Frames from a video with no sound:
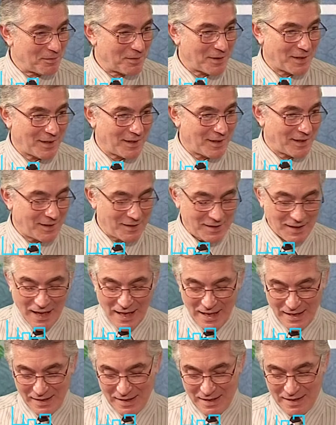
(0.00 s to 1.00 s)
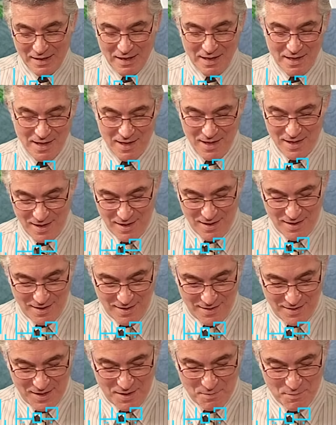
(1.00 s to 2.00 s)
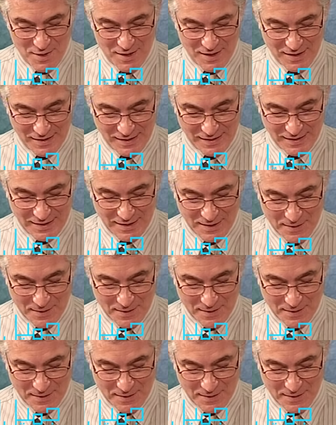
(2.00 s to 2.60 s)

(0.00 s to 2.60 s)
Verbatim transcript: فدي حاجه آه، جميلة جدا